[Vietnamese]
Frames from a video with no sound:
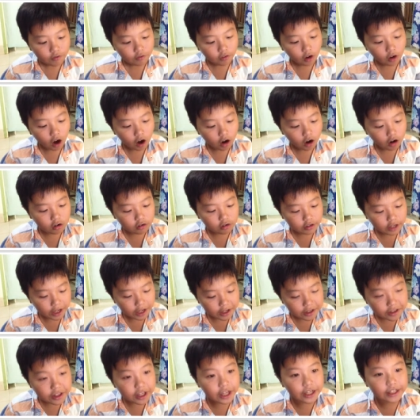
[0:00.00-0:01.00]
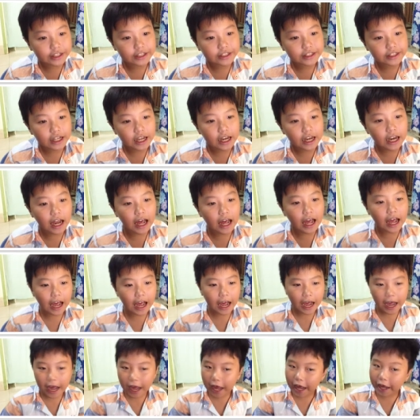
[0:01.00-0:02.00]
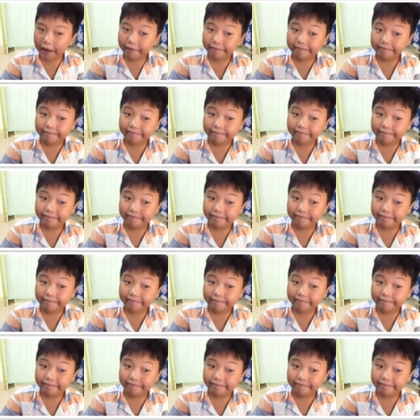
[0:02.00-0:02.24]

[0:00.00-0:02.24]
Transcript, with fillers: còn giải nhì sẽ là